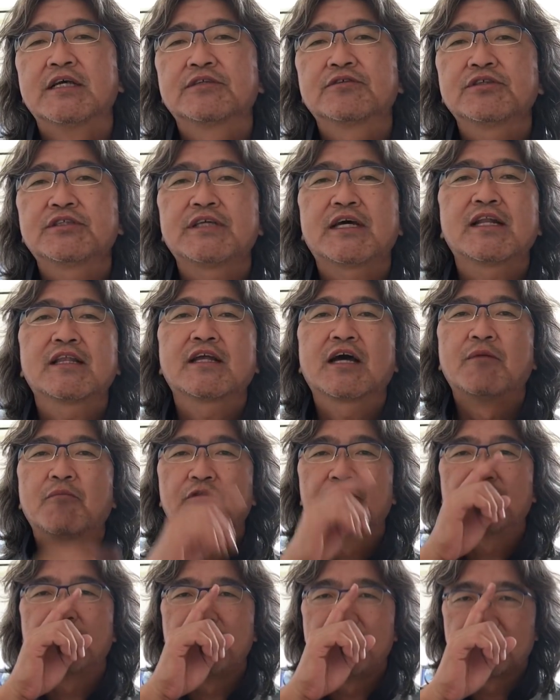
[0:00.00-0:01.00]
そしてあなたが
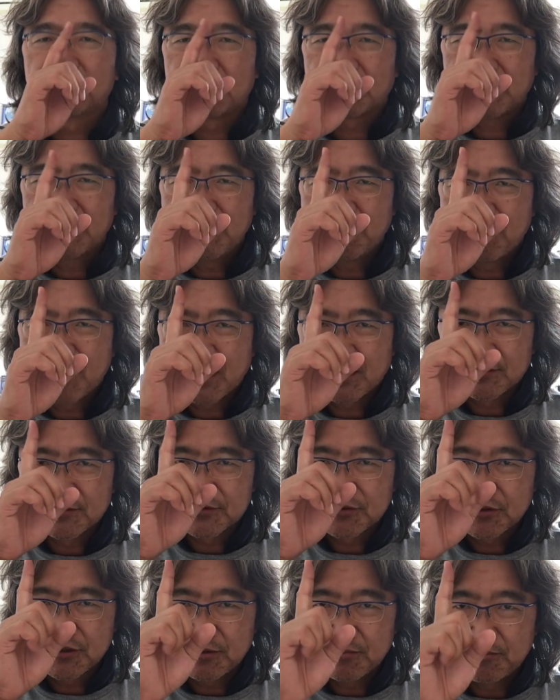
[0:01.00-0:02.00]
もっと魅力的に周りの
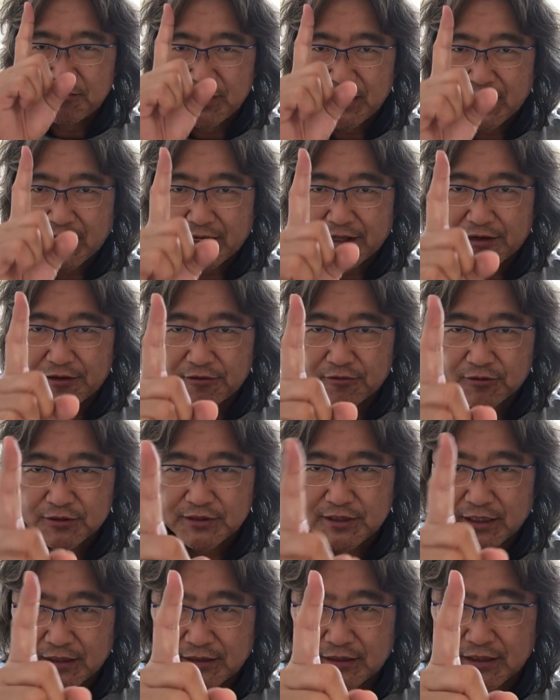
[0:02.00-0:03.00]
人に見られるよう
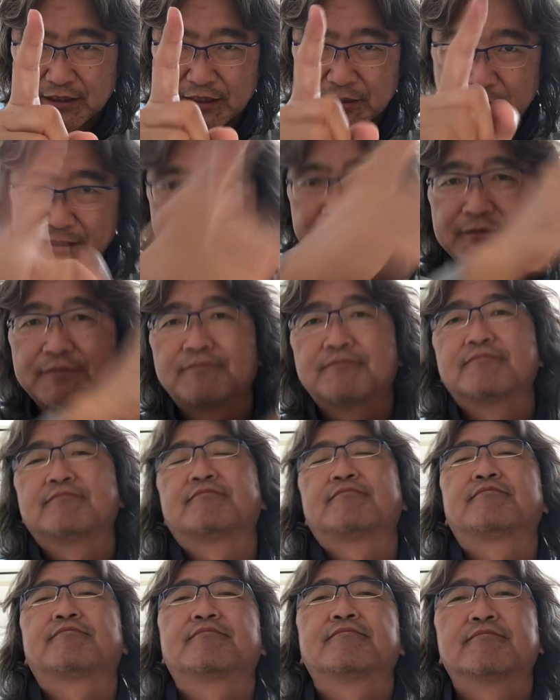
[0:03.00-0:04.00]
になってきます。
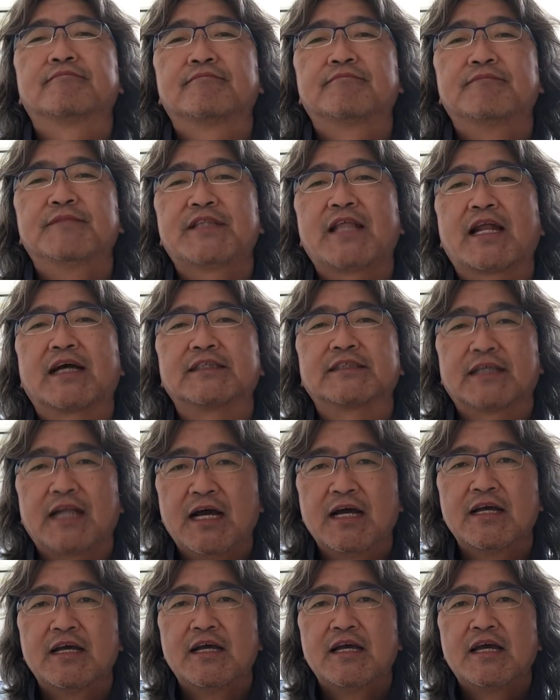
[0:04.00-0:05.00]
みたいな感じか
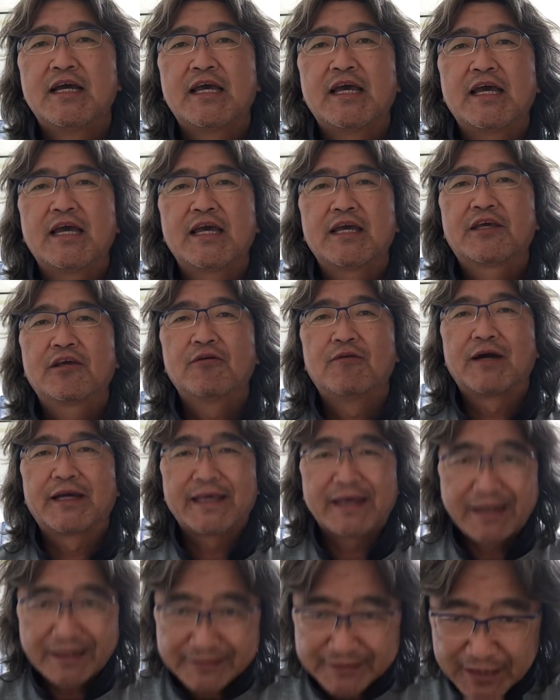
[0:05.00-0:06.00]
な。えー、今日は
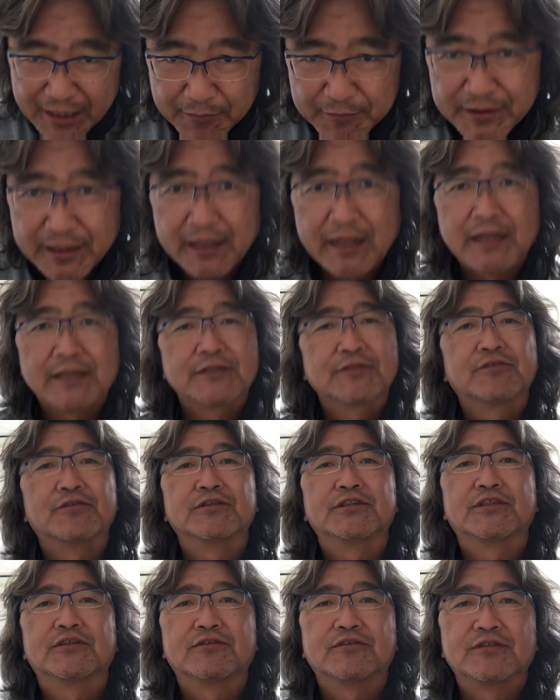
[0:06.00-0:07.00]
キャラクターみたいな話
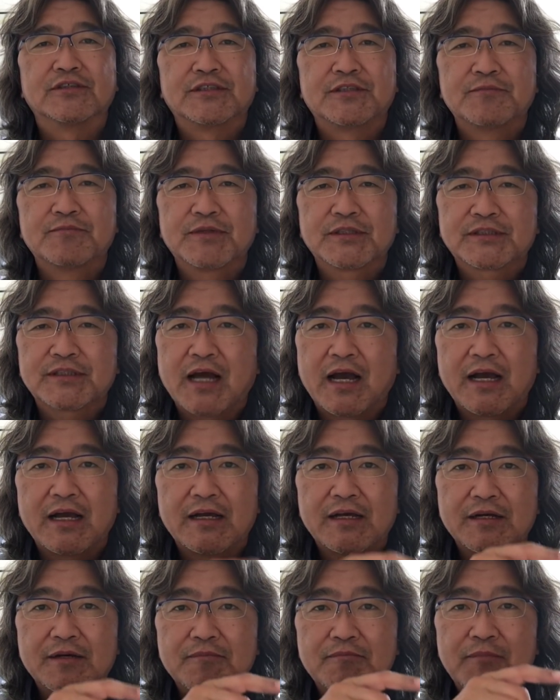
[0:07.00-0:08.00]
をちょっとしてみました。
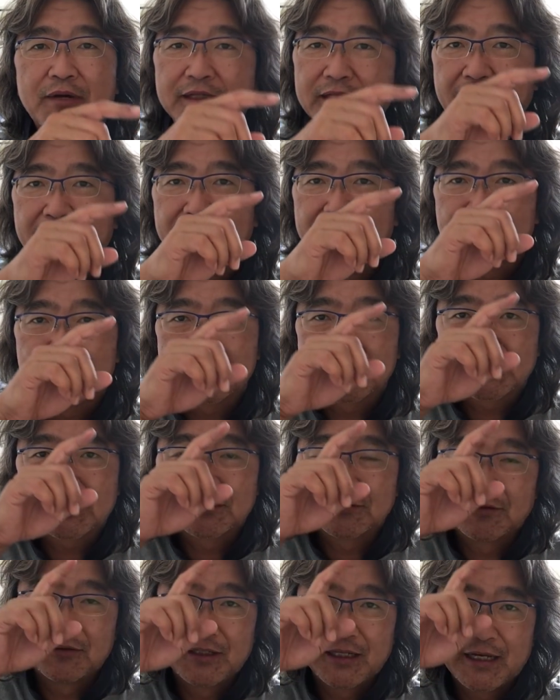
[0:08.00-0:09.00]
またよろし
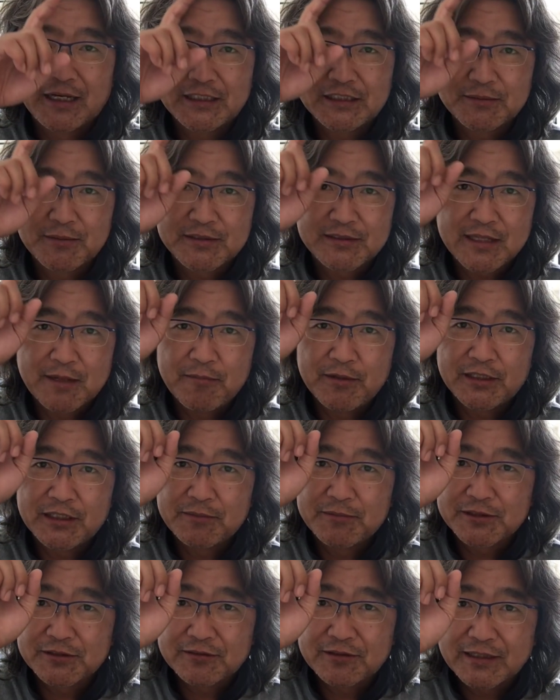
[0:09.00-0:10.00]
くお願いします。頑張って
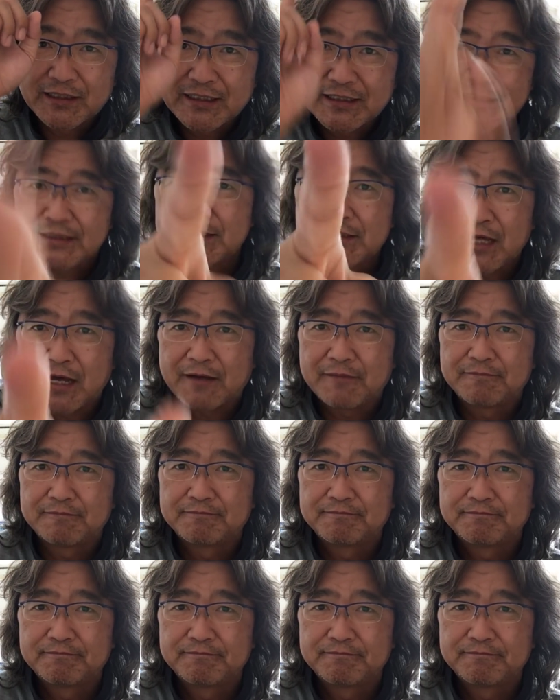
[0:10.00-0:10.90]
いきましょう。あらじでした。